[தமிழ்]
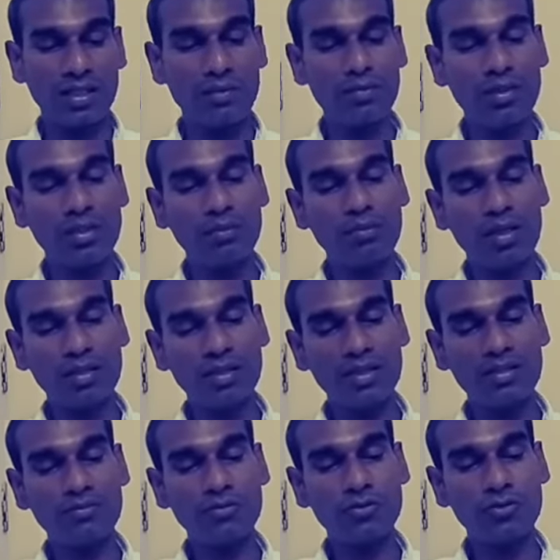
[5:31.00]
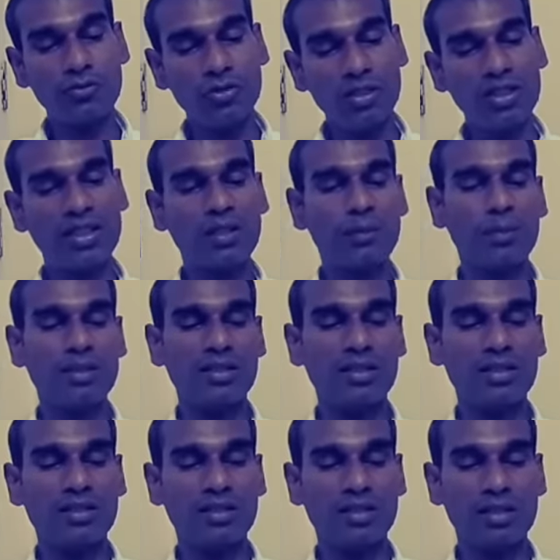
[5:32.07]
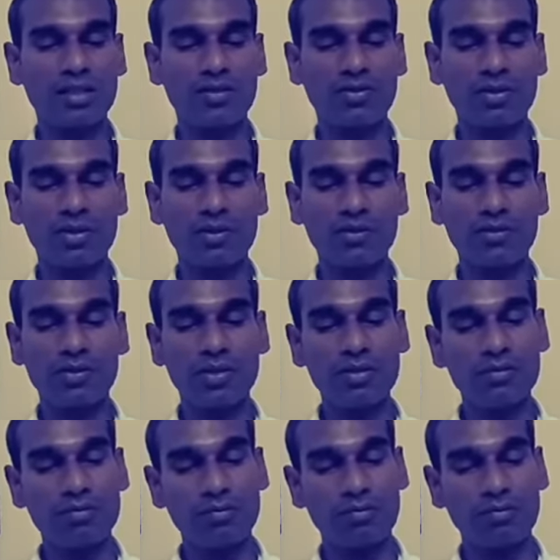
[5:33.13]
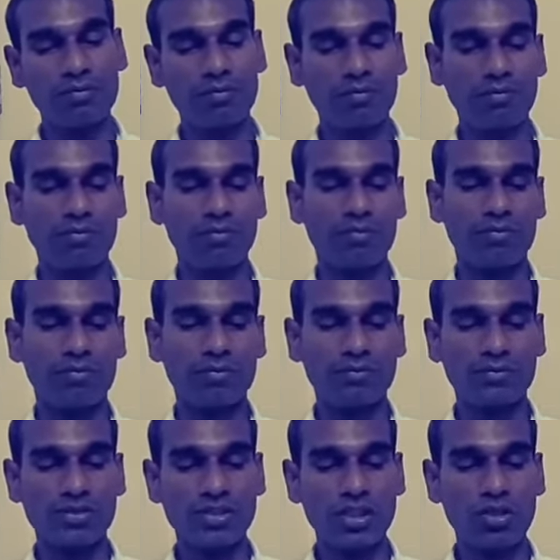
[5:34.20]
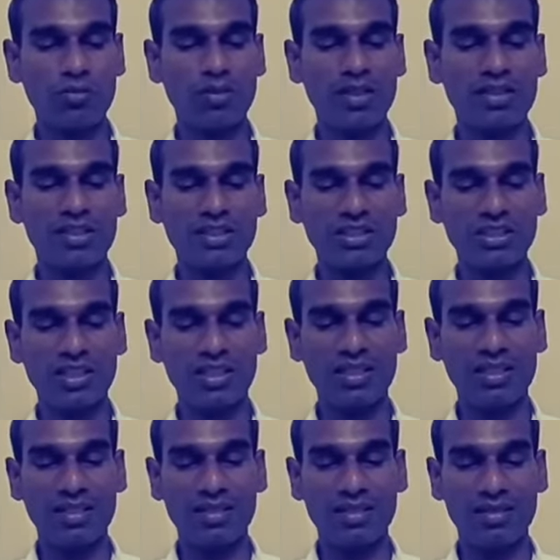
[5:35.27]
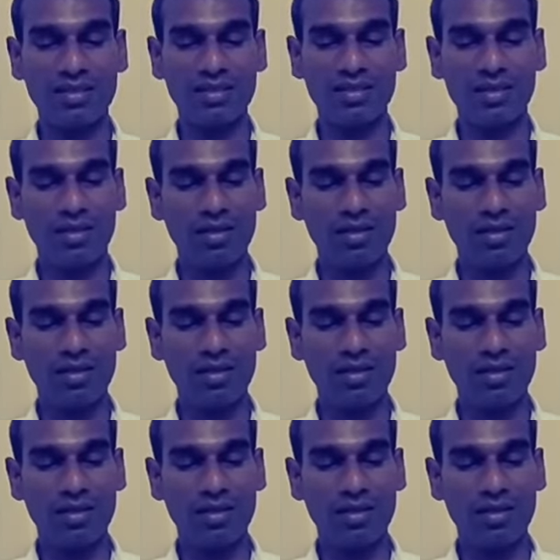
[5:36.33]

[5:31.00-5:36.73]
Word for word: அதே மாதிரி பந்தனம் துண்டிக்கப்பட்டு இருக்கிறவங்க கூட சௌபாக்கியசாலிகள்